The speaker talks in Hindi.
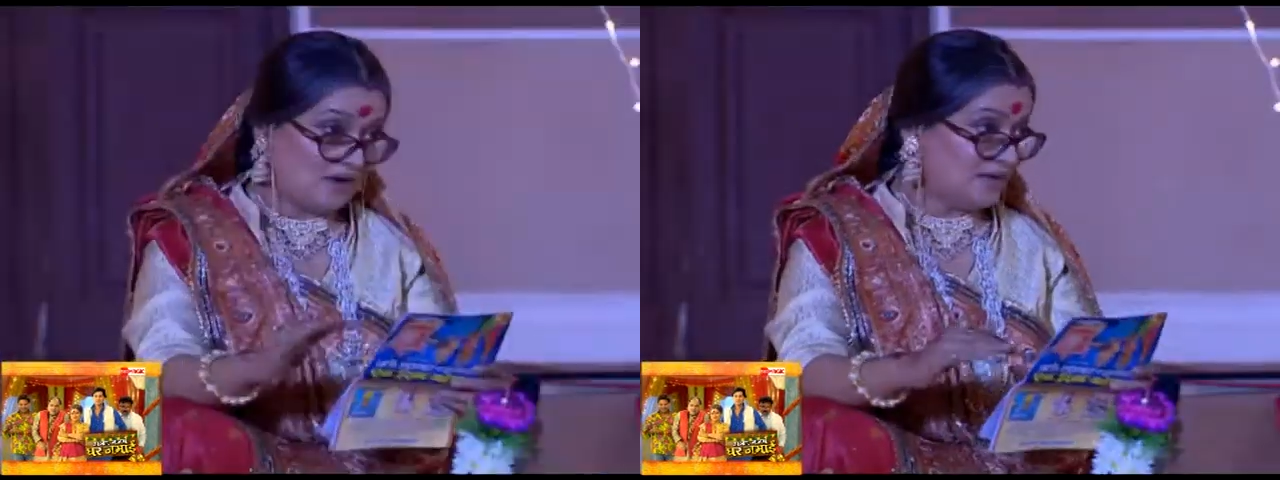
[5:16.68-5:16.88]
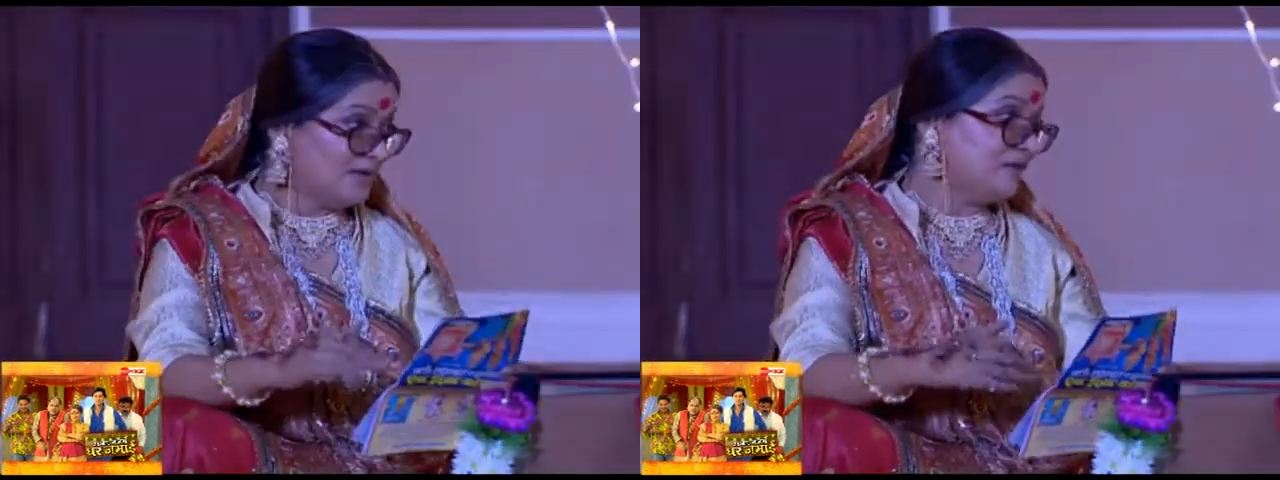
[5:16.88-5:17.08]

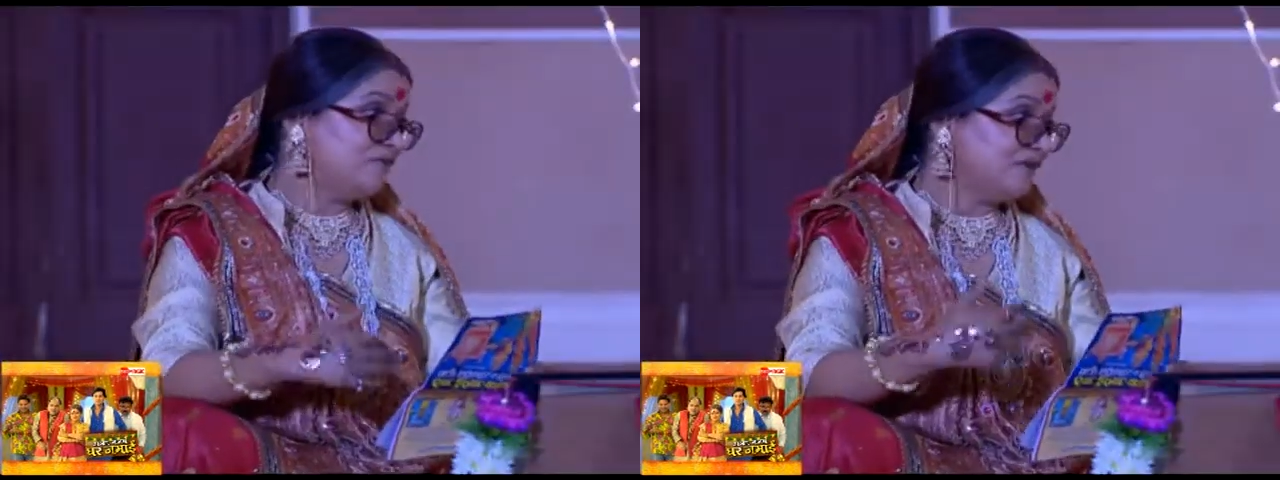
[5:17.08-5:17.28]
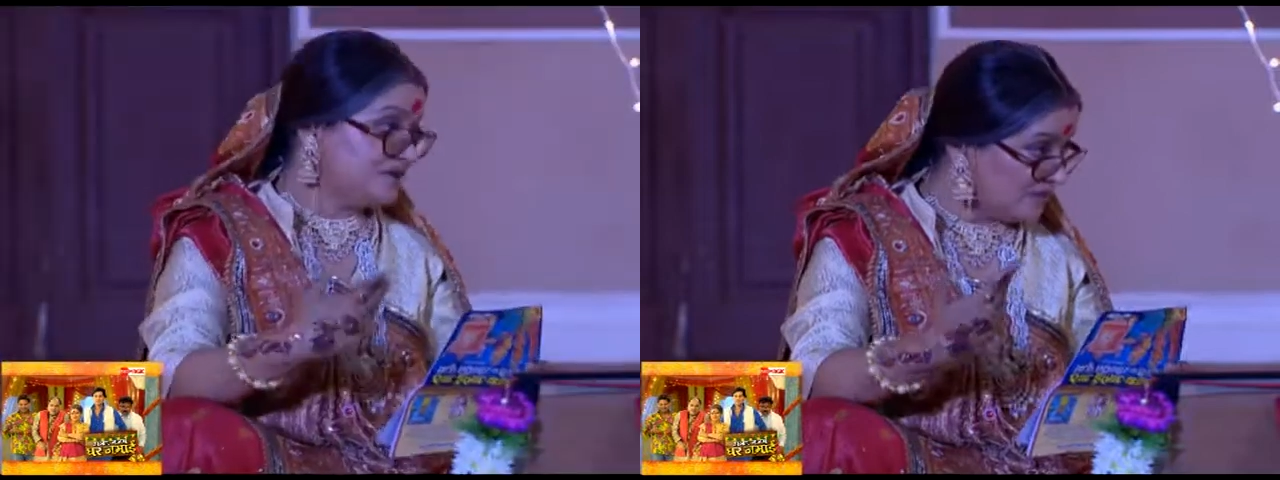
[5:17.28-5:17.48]
वाली ने
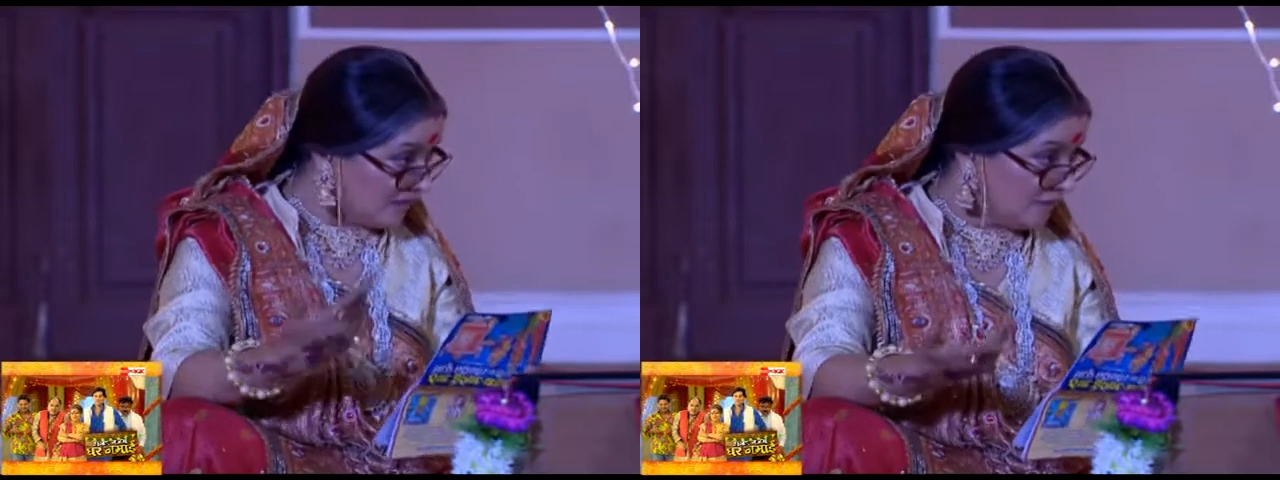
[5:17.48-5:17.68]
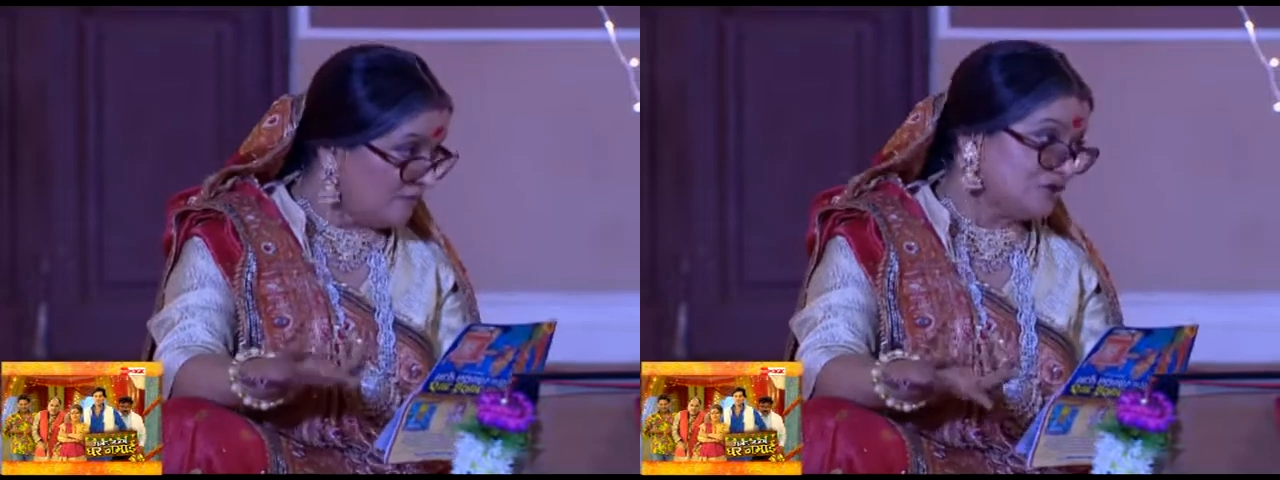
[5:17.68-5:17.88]
फिर से
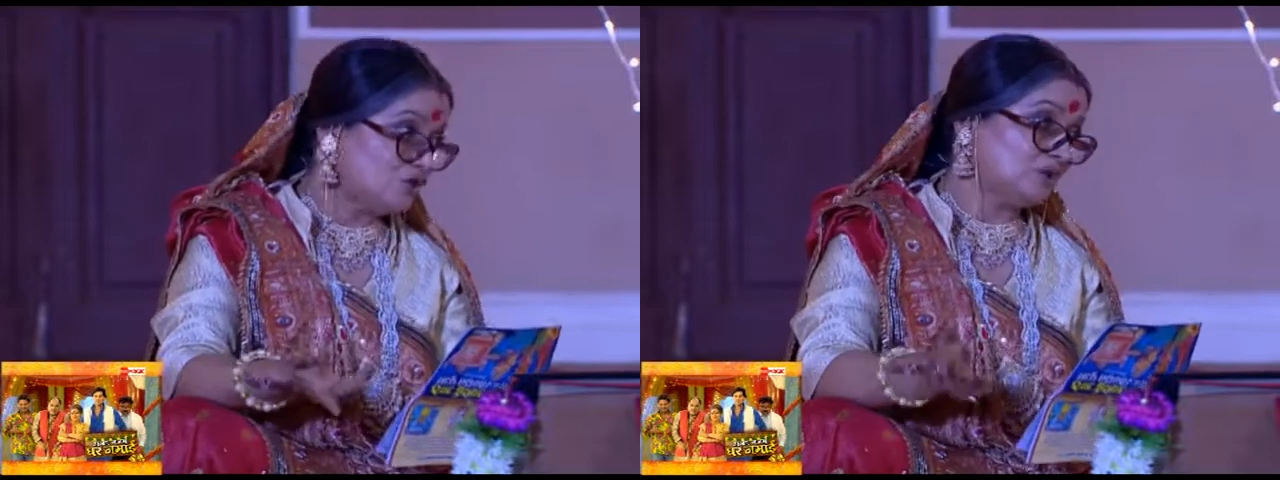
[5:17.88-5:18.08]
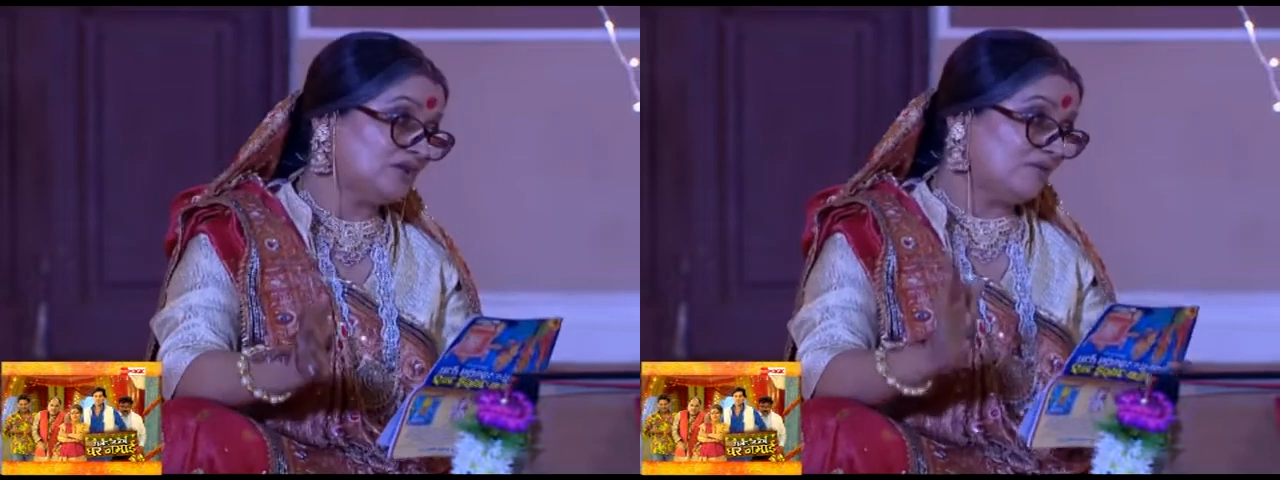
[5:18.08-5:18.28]
करवा
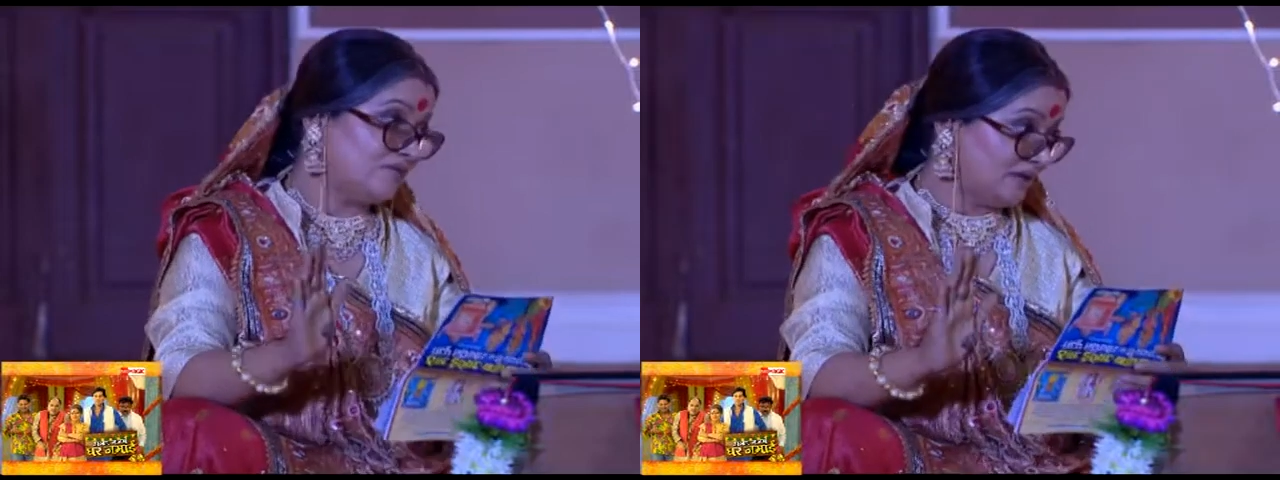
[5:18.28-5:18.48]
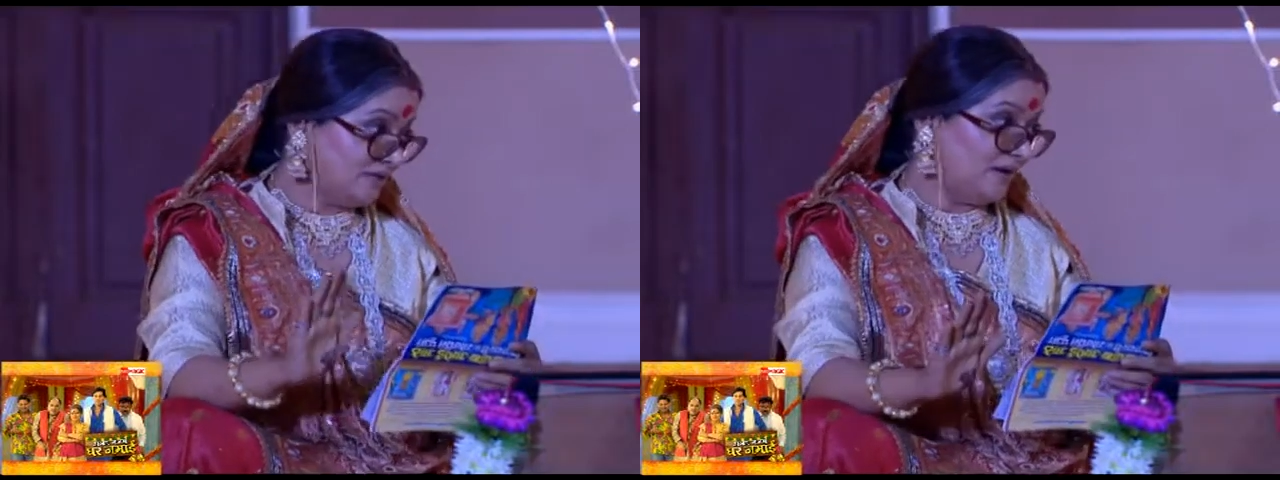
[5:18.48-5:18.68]
चौथ का
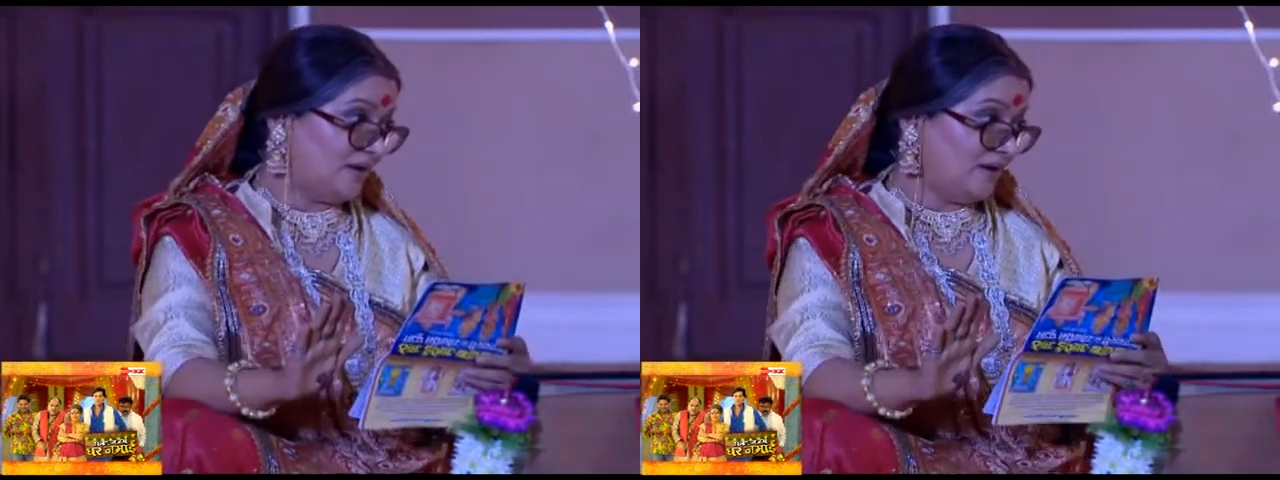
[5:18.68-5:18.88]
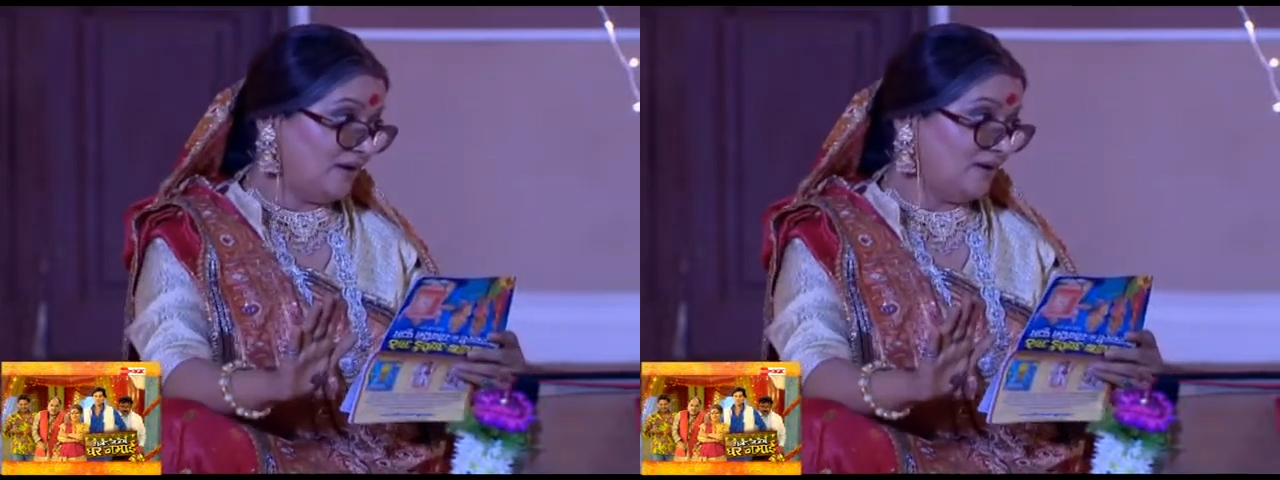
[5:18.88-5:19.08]
व्रत रखा